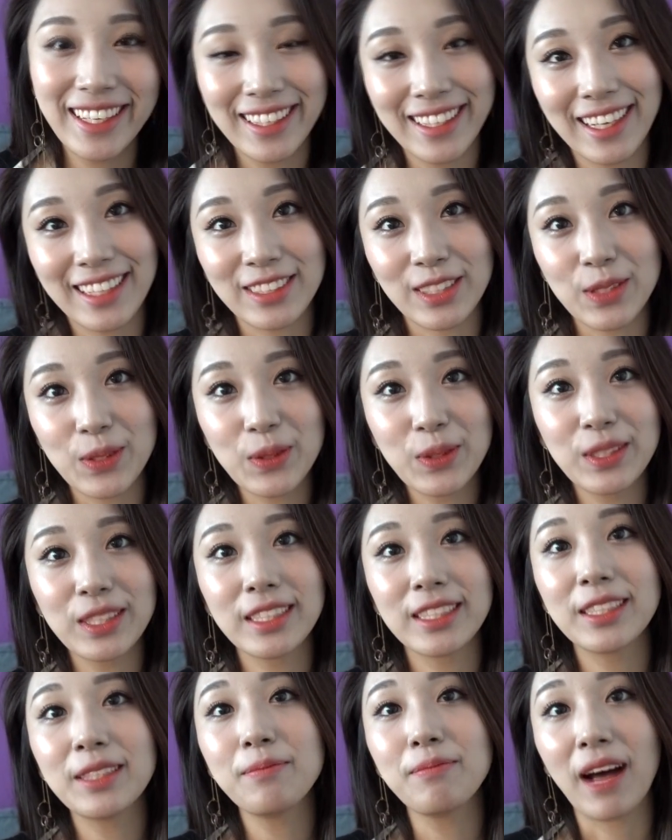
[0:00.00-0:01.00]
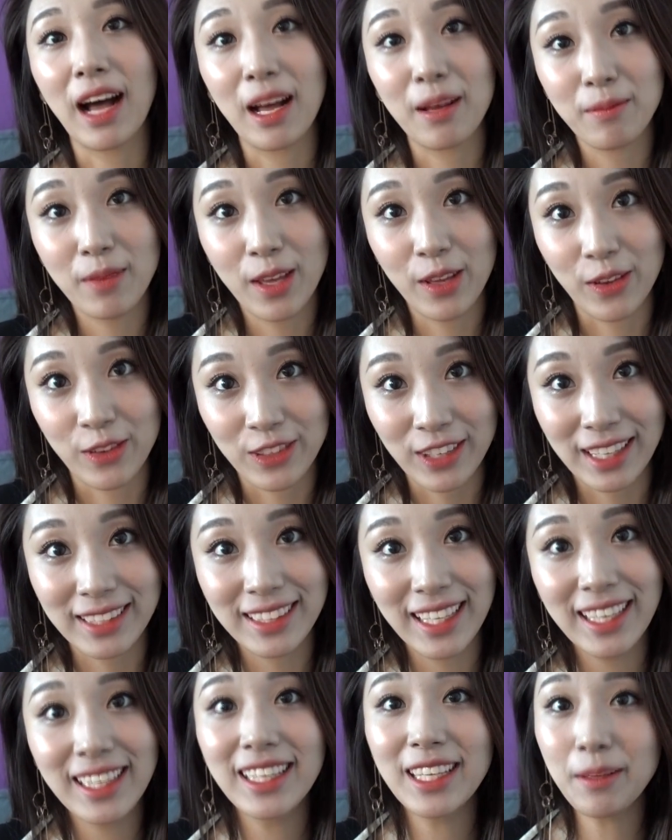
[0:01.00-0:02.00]
그래서 조금 마음의 여유가
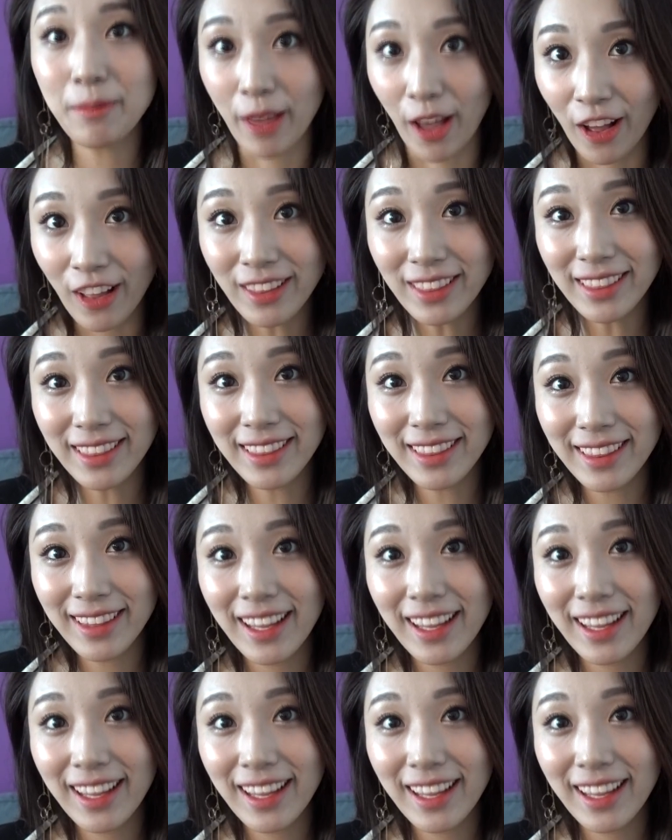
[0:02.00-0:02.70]
생기면